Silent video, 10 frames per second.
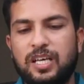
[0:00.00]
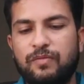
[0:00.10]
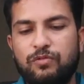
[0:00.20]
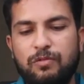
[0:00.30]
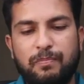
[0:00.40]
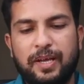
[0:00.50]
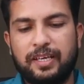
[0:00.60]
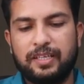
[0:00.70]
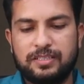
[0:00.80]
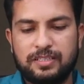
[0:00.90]
ये है वो
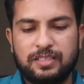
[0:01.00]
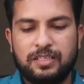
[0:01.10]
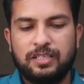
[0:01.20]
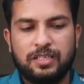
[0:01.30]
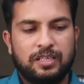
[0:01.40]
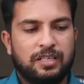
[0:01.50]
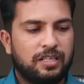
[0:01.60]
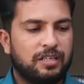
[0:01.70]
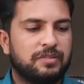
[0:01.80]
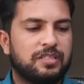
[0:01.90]
पैकेज
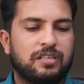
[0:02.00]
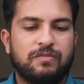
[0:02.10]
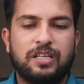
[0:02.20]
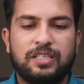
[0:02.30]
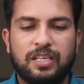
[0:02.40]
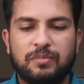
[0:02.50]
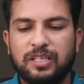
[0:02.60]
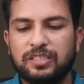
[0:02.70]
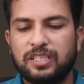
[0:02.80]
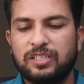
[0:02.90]
अब इसकी क्वालिटी की
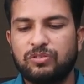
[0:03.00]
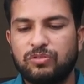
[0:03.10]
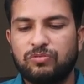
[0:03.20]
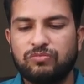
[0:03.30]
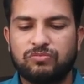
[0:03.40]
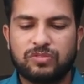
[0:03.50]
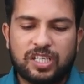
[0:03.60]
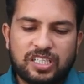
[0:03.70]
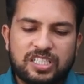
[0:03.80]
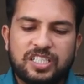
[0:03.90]
बात करें तो
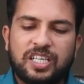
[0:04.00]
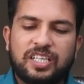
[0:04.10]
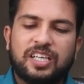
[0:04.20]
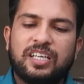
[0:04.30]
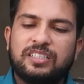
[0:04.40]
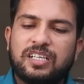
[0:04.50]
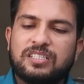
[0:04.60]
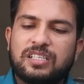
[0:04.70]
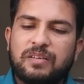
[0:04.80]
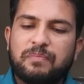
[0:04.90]
ठीक है इतना
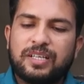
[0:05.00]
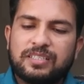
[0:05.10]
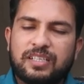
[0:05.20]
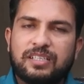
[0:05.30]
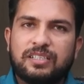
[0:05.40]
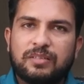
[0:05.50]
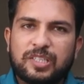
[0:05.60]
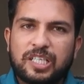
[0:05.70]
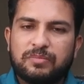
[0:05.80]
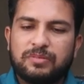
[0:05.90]
ज़्यादा प्रेशर
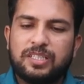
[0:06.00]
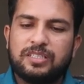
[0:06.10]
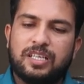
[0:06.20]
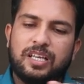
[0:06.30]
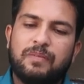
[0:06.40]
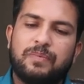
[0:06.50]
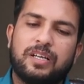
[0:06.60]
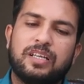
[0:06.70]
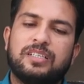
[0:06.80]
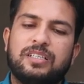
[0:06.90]
मतलब ये झेल पा
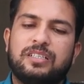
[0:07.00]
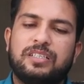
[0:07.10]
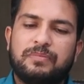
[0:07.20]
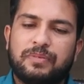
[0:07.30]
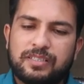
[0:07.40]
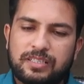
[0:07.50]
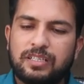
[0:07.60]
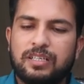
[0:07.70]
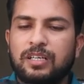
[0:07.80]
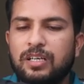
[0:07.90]
रहा है ठीक ठीक
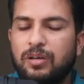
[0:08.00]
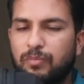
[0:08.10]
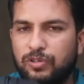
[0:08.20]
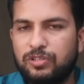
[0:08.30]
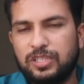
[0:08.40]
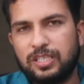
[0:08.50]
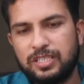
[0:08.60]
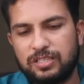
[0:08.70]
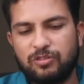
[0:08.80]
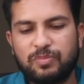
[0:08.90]
प्रेशर बहुत ज़्यादा
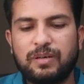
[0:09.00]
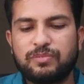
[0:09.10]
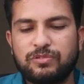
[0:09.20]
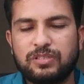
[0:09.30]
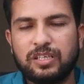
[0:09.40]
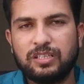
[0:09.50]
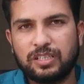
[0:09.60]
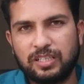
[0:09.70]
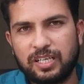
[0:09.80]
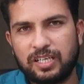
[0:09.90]
इसके ऊपर आप सोचें कि
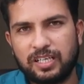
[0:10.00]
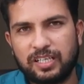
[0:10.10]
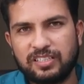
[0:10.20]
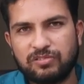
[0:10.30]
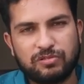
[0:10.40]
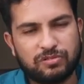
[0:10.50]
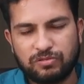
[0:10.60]
तकिया लगा करके इसको